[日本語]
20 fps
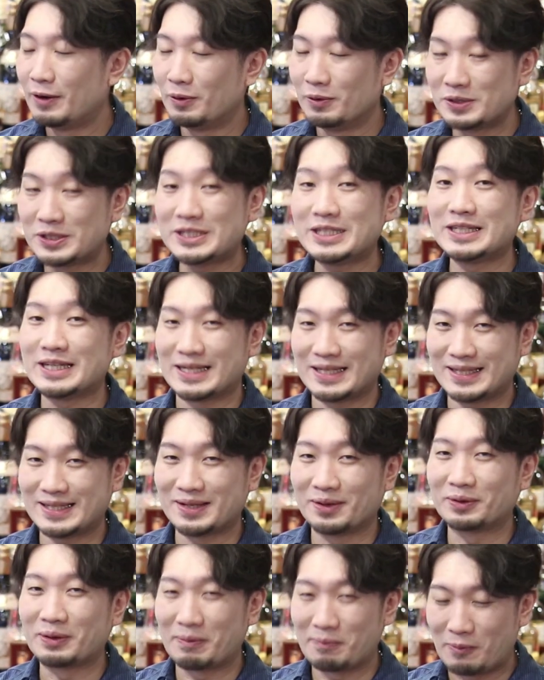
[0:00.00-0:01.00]
美味しいで
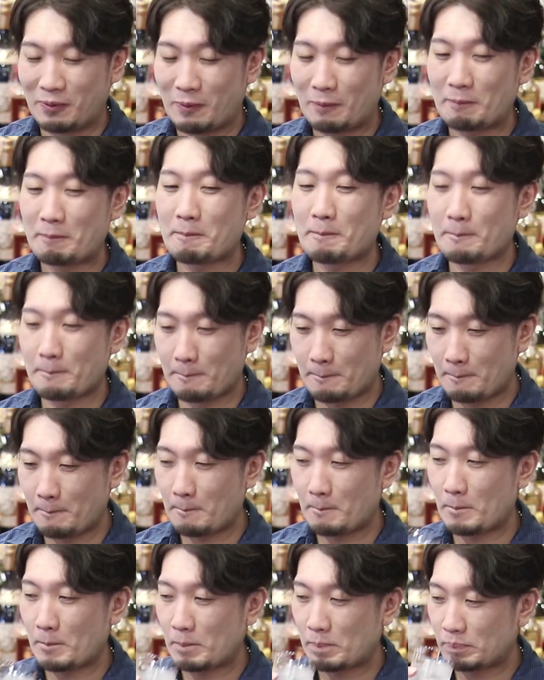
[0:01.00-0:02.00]
す、とても。う
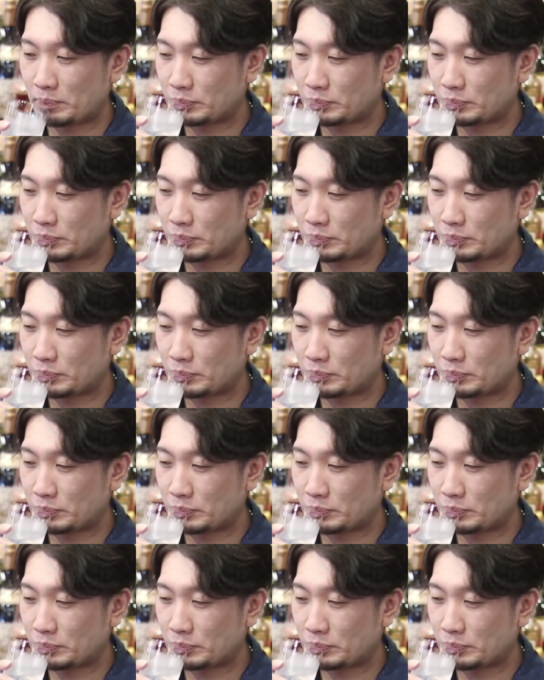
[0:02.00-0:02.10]
ん。